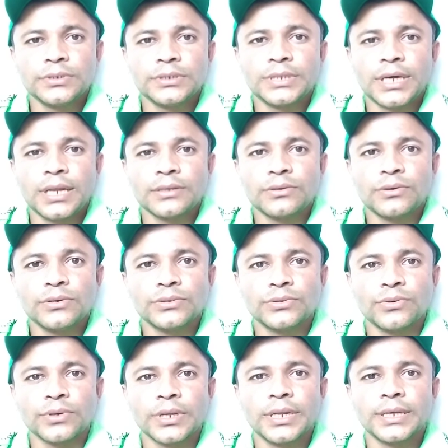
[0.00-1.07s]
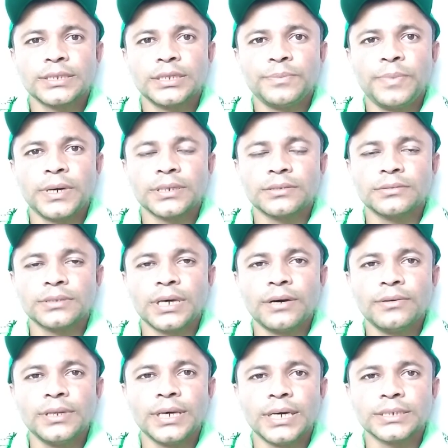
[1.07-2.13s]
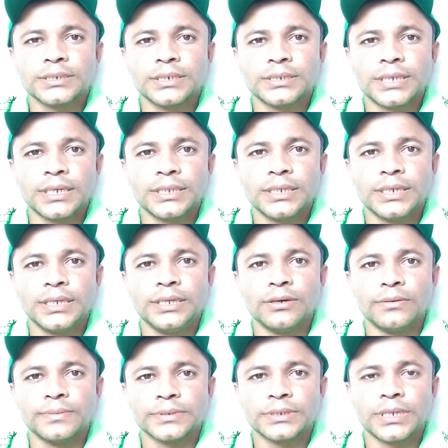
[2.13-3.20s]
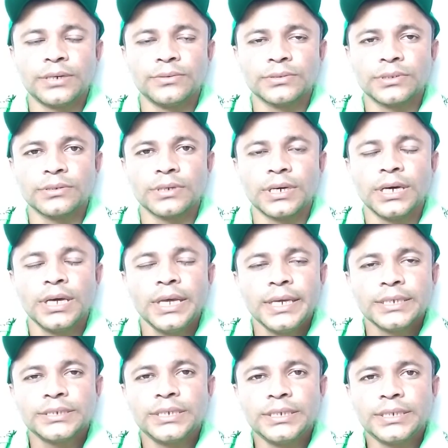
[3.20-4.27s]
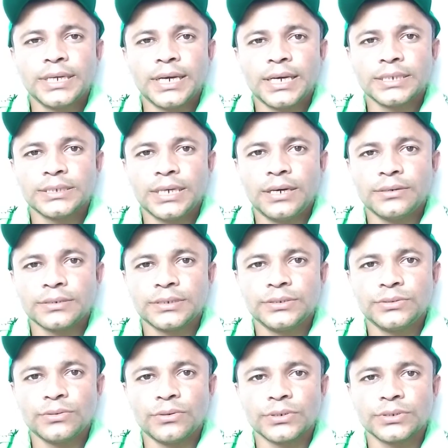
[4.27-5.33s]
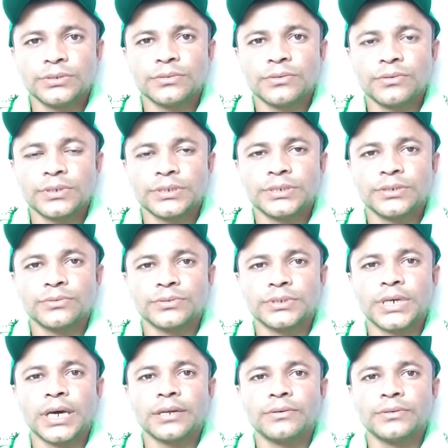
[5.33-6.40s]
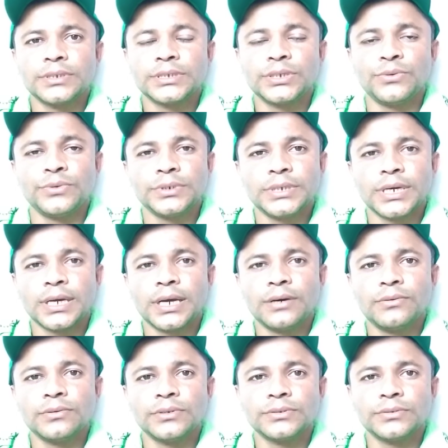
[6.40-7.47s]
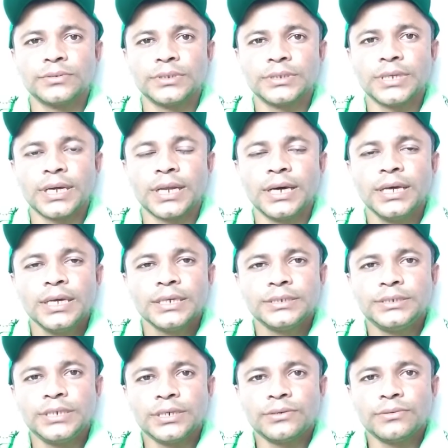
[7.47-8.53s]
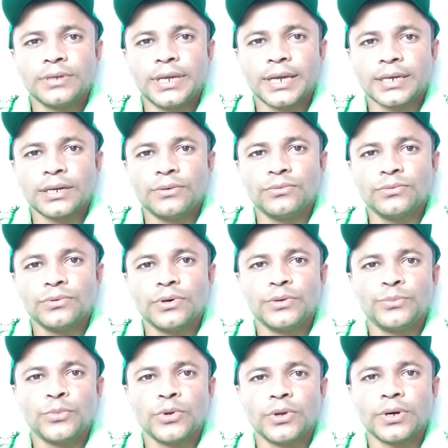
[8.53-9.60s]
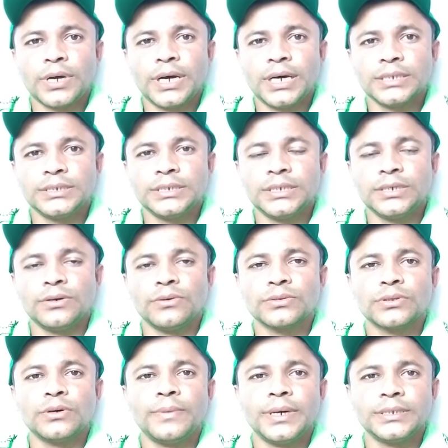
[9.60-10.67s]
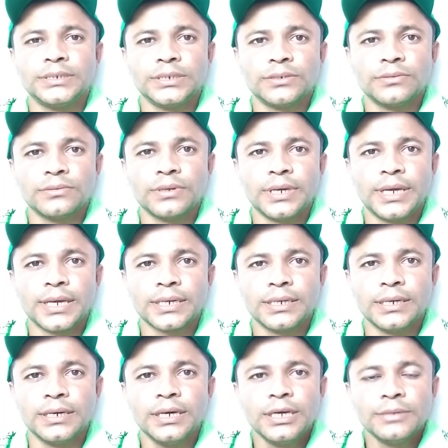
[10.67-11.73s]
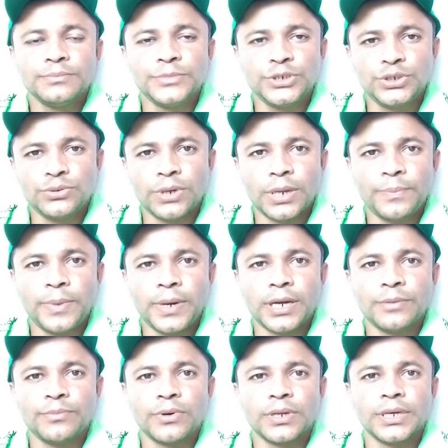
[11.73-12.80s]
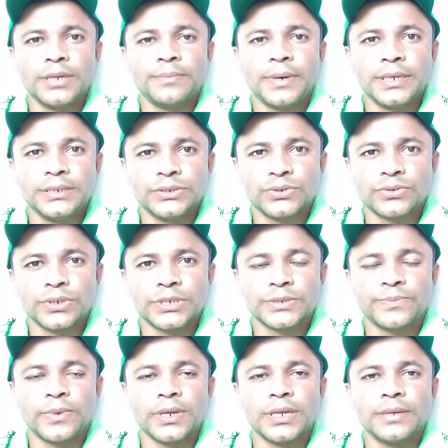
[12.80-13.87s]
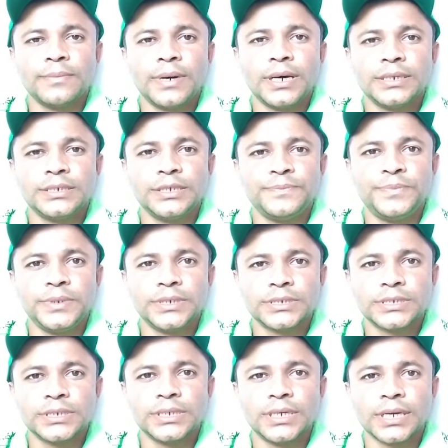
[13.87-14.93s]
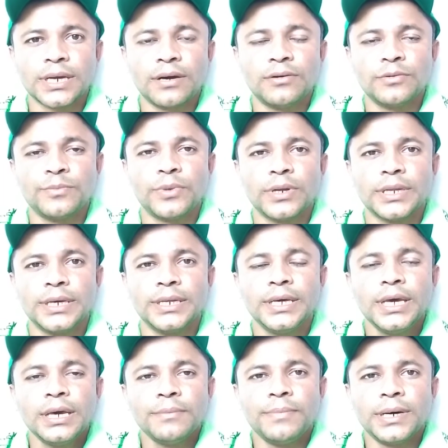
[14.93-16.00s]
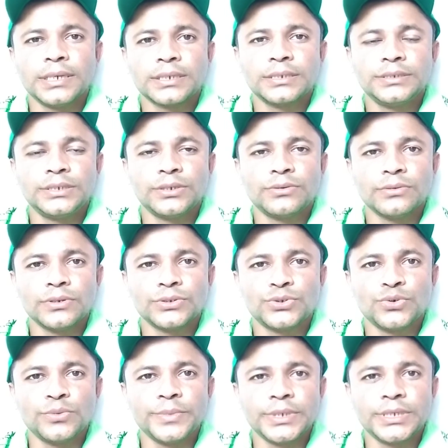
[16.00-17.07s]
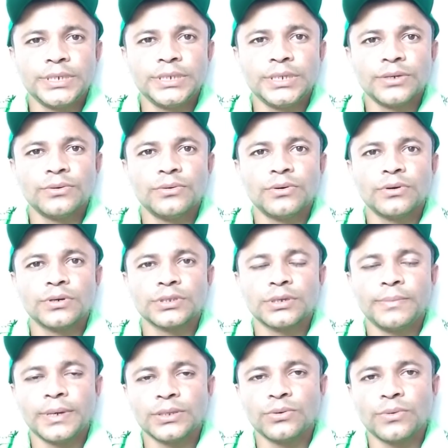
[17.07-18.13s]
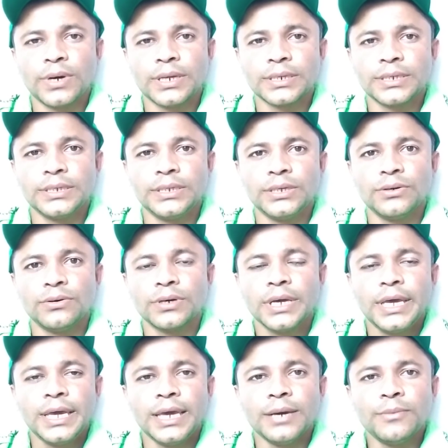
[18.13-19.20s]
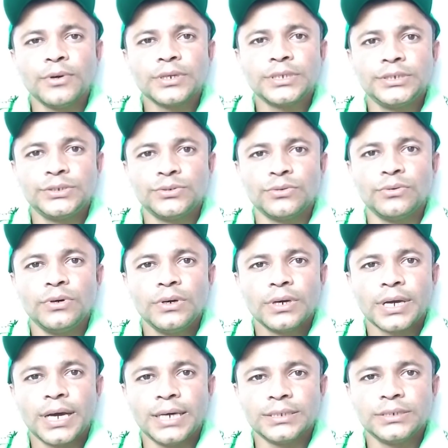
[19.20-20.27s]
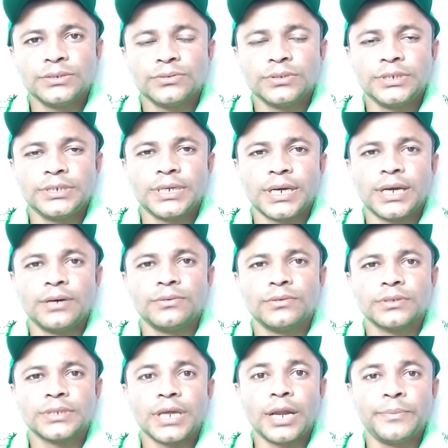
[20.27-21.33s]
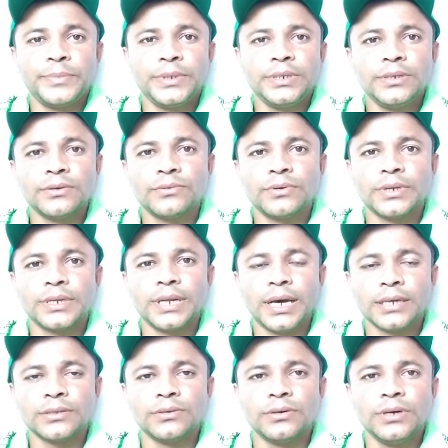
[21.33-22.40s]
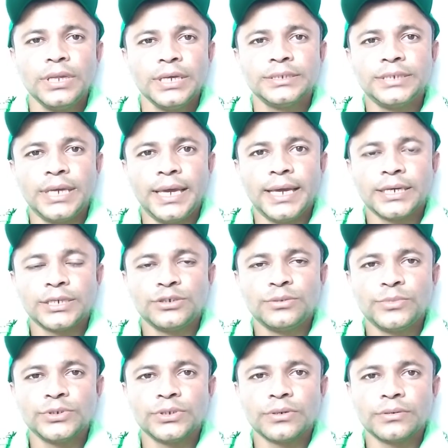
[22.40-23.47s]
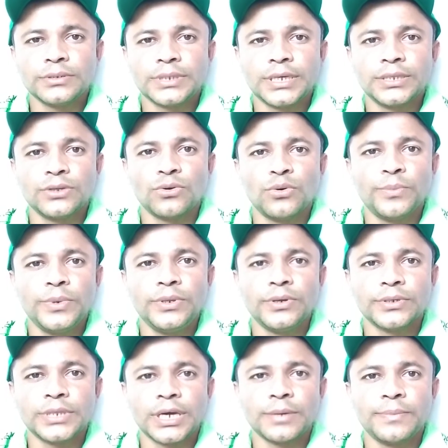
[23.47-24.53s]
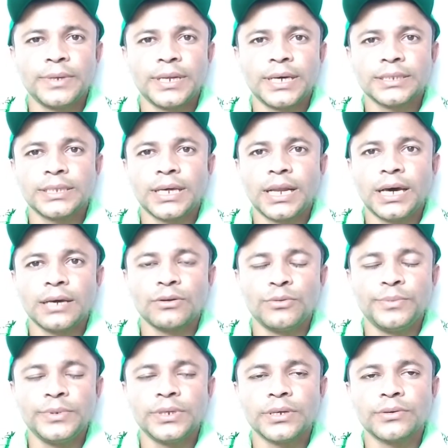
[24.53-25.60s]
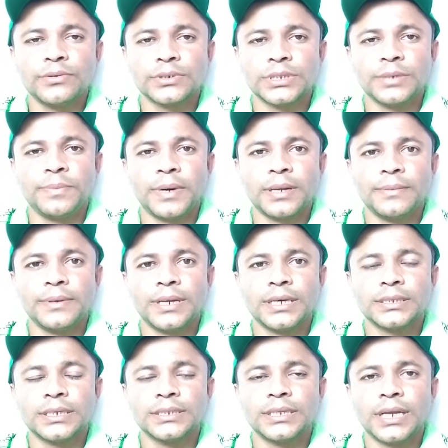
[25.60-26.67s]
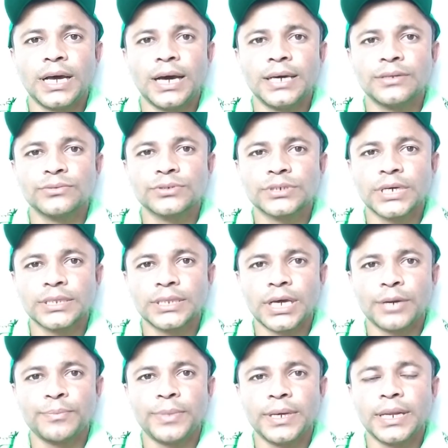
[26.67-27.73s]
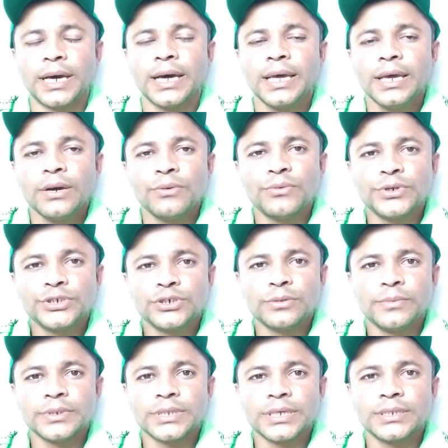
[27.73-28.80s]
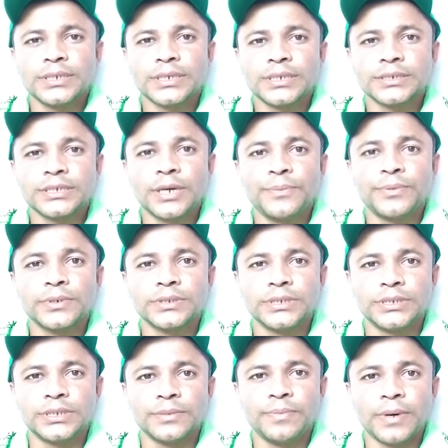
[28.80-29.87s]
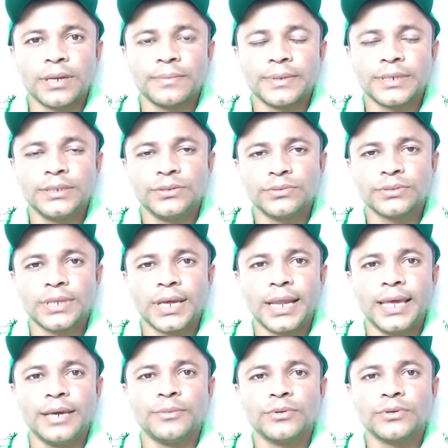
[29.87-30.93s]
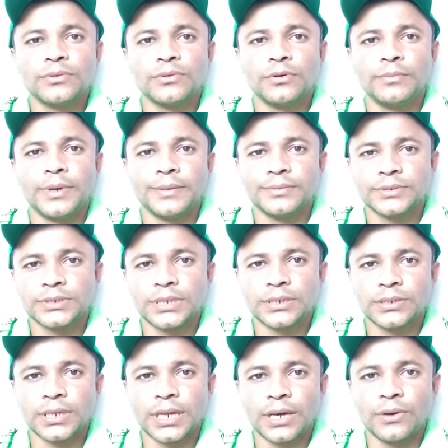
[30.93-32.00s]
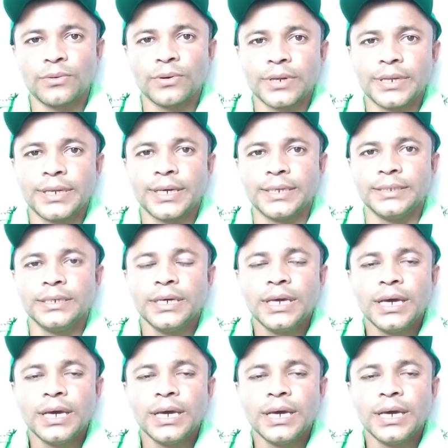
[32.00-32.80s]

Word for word: যদি তারা তখন ধরে রাখতে পারতো তাহলে আজকে তাদের এই অবস্থা হতো না সেই টাকা যা কিছু অর্জন করেছে রোজগার করেছে ওই টাকাগুলো যদি তারা যে কোনো একটা উন্নয়নমূলক কাজে অথবা যে কোনো একটা মিউচুয়াল ফান্ড বলেন বা ইন্স্যুরেন্স বলেন বা ডিপিএসএ অ্যাকাউন্ট বলেন বা যে কোনো জমি কিনে হোক অথবা দোকান কিনে হোক এমন কিছু কাজে যদি টাকাগুলো তারা বিনিয়োগ করে রাখত যে এক সময় যখন তাদের অভিনয় থাকবে না তারা আর অভিনয় করতে পারবে না তাদের আয় রোজগার থাকবে না ওই সময় সময় তাদেরকে সাপোর্ট দিতে পারবে কিন্তু তারা এমন কোনো ব্যবস্থা তারা করে নাই